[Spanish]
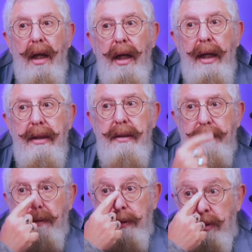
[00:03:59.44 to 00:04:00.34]
Es
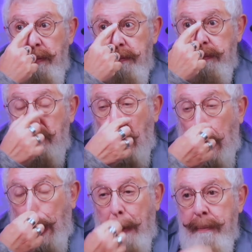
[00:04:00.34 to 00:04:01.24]
información
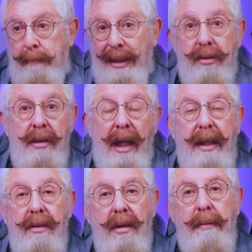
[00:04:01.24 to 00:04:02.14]
personal
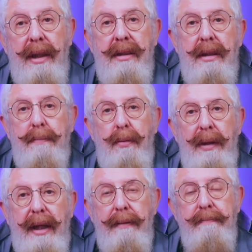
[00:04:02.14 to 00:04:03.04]
que no debería hacerse pública.